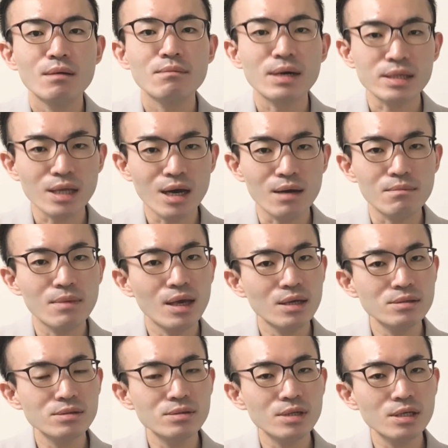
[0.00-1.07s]
また、
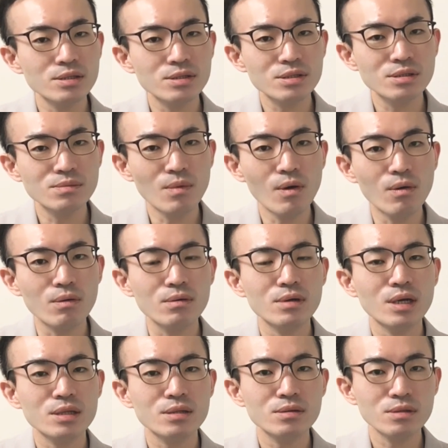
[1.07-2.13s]
メールの練習も
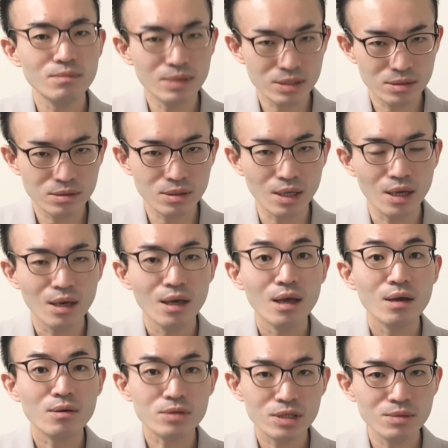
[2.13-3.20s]
行っておりますので、
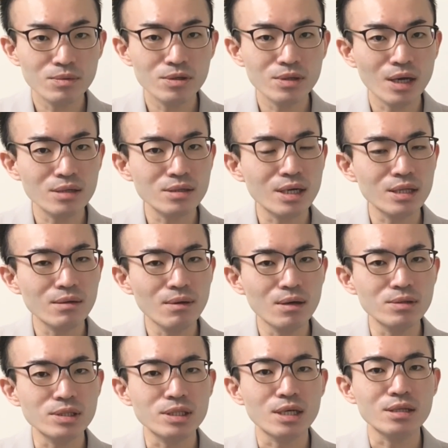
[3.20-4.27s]
ご希望のある方は
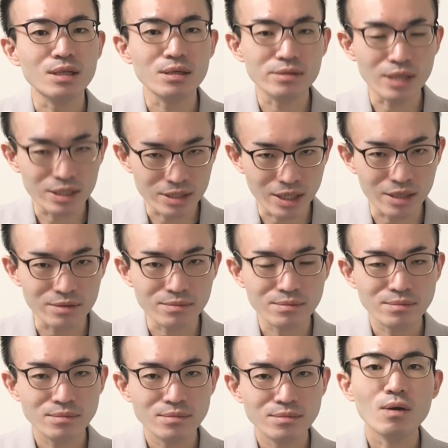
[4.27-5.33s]
おっしゃってください。
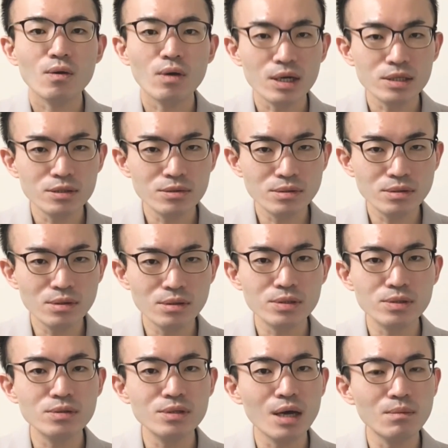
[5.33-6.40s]
ご家族の
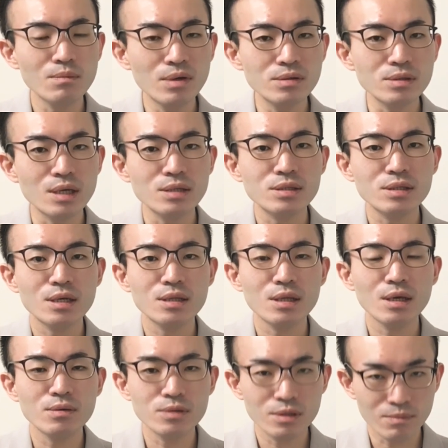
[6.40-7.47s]
相談も受け付け
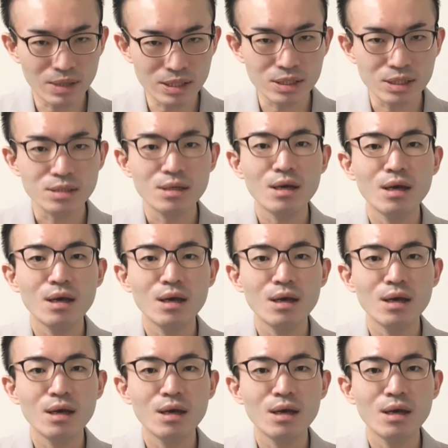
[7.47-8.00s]
ております。